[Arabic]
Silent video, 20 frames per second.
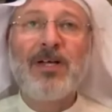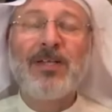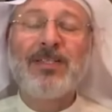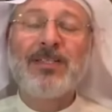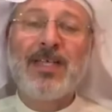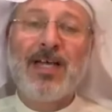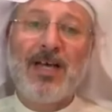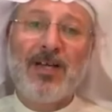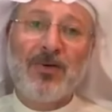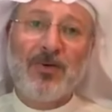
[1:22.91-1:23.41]

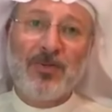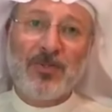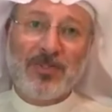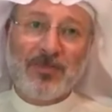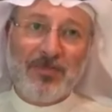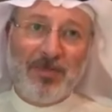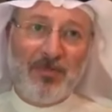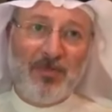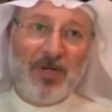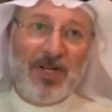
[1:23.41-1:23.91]
التحرش
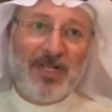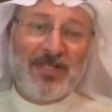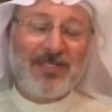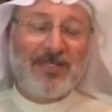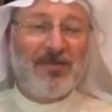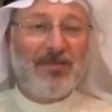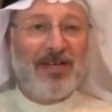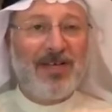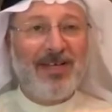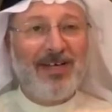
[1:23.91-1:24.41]

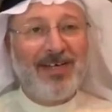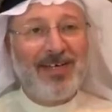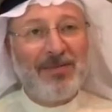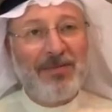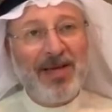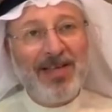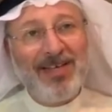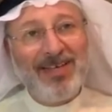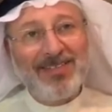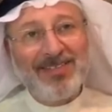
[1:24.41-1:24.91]
بالمناسبة يعني
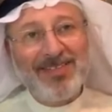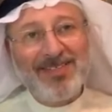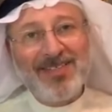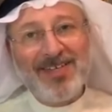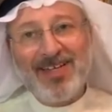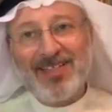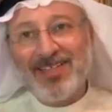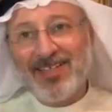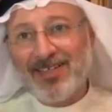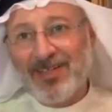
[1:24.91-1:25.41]
ما يقتصر
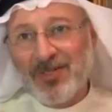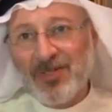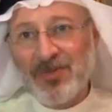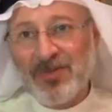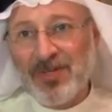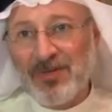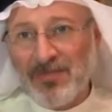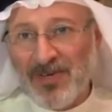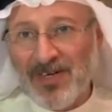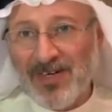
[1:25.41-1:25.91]
على الرجل
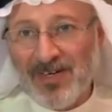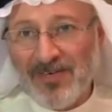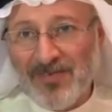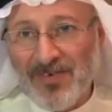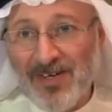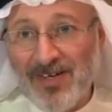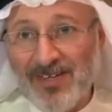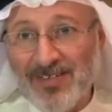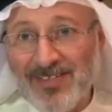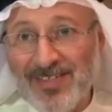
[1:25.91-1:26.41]
والمرأة
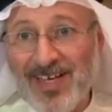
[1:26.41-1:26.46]
فقط